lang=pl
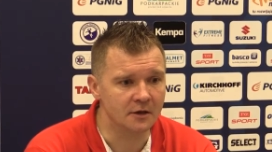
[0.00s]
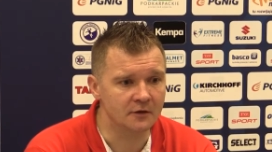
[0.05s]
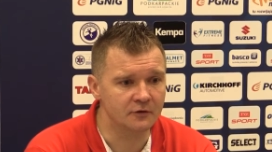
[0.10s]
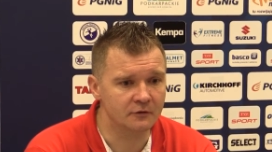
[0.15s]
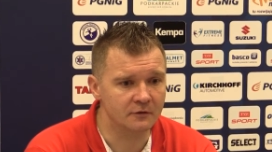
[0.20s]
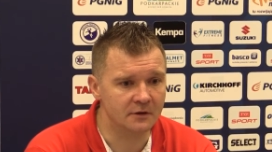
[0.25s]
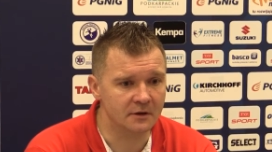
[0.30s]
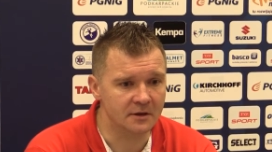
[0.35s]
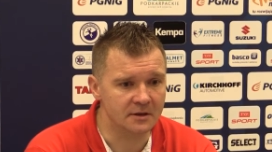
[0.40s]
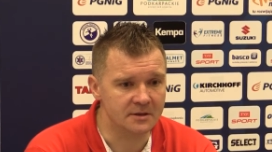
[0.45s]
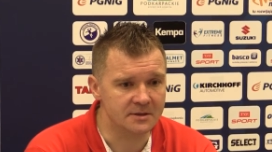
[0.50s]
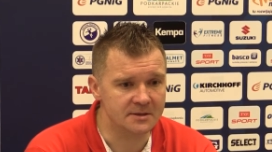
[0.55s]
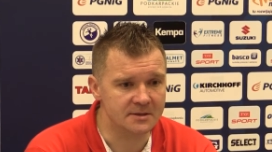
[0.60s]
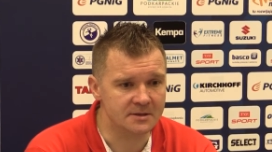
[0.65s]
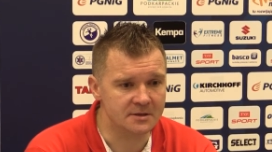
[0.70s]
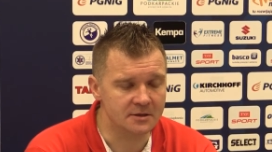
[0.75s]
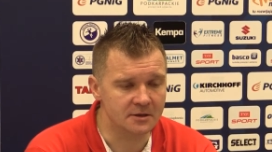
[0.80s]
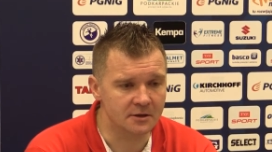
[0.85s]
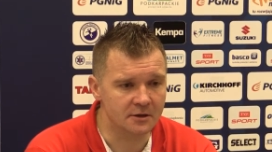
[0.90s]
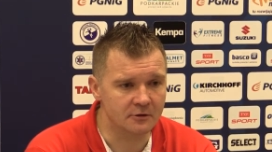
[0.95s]
które
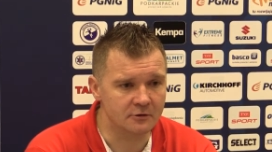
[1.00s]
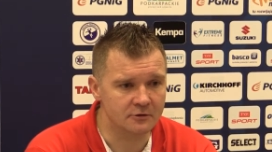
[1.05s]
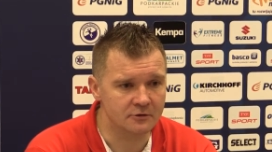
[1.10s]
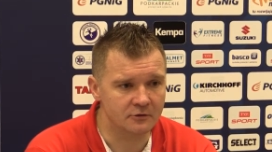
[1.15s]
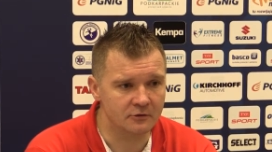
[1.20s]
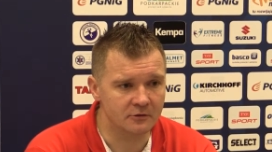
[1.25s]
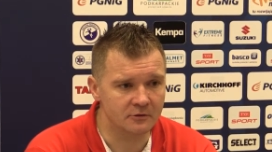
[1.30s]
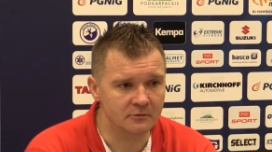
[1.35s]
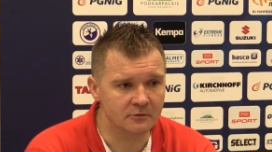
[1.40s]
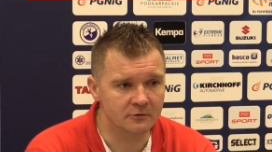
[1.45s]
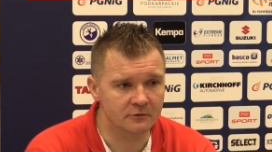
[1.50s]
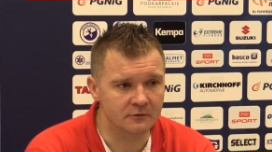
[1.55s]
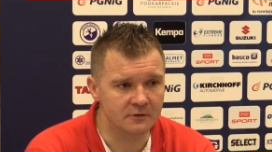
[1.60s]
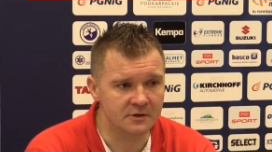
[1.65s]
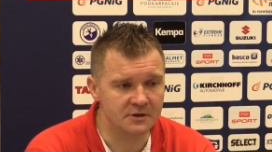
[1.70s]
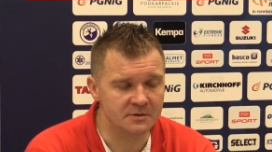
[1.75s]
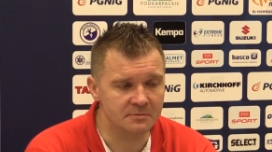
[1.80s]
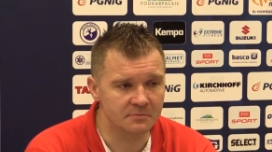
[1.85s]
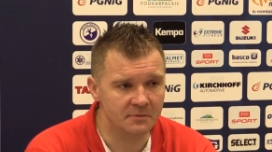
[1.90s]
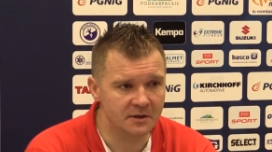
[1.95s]
nas e, kosztują
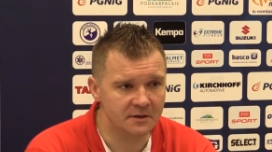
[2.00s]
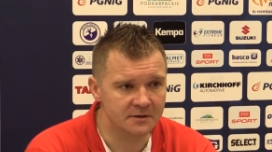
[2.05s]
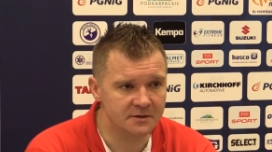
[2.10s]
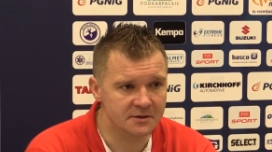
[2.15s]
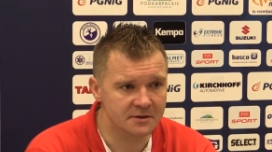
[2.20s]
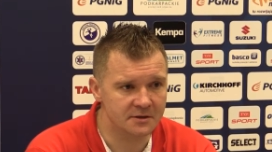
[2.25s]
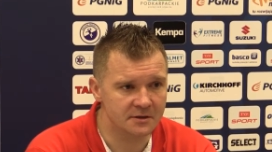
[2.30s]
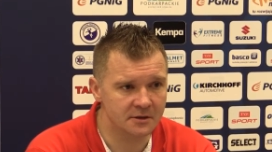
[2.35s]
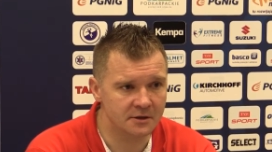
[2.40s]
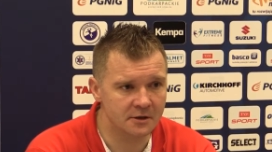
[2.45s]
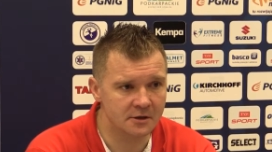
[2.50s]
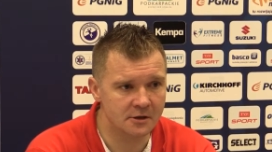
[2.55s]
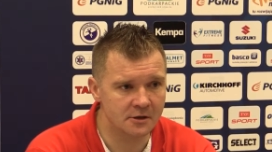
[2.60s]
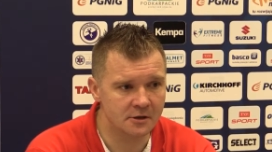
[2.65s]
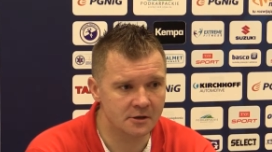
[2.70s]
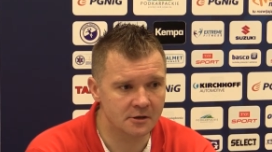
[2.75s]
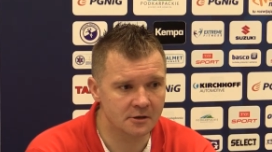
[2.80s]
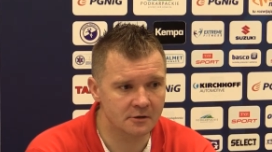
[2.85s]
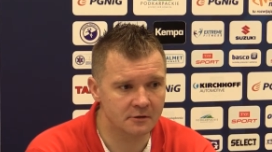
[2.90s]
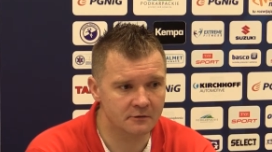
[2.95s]
któryś mecz,
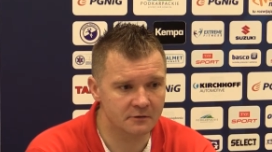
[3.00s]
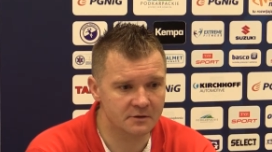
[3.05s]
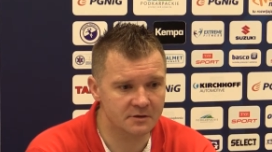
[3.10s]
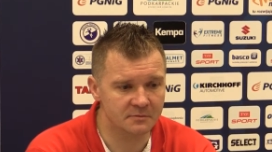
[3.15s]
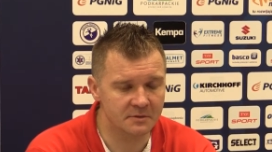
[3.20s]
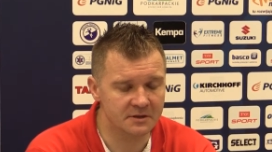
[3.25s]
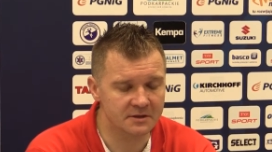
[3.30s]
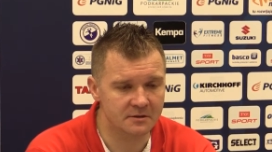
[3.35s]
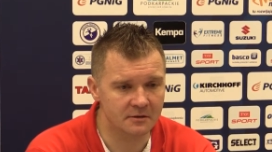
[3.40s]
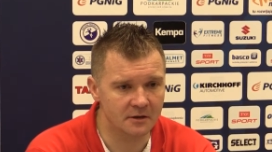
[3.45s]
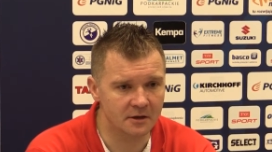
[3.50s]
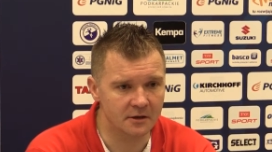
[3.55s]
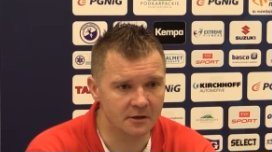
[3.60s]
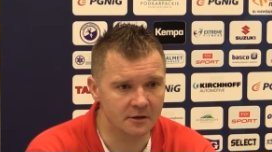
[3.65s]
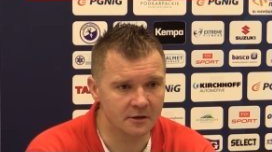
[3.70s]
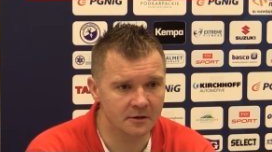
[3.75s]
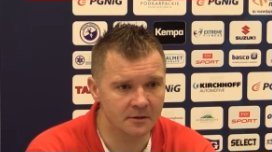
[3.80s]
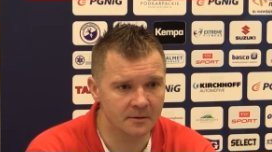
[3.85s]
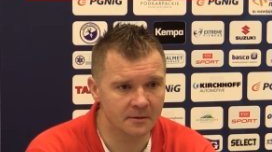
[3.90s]
któryś mecz z kolei.